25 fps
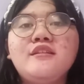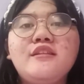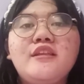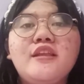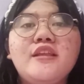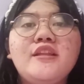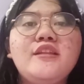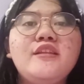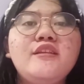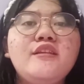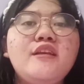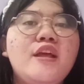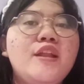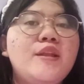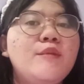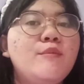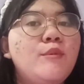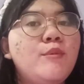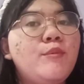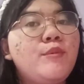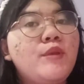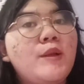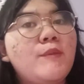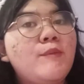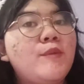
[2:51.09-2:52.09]
Jadi ada
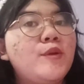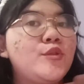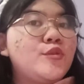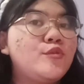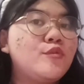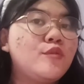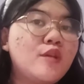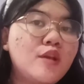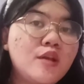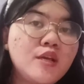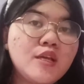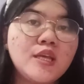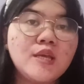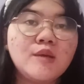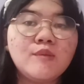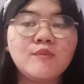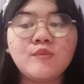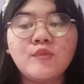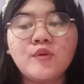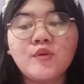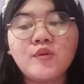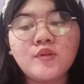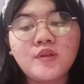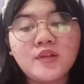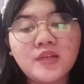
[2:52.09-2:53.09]
beberapa juga
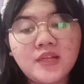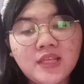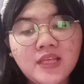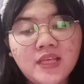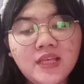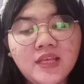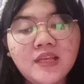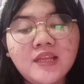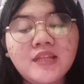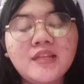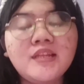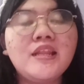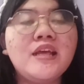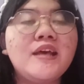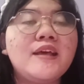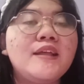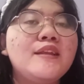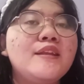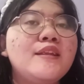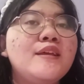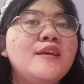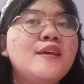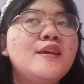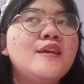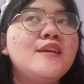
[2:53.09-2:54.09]
game bowling
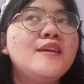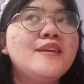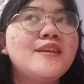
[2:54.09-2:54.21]
dan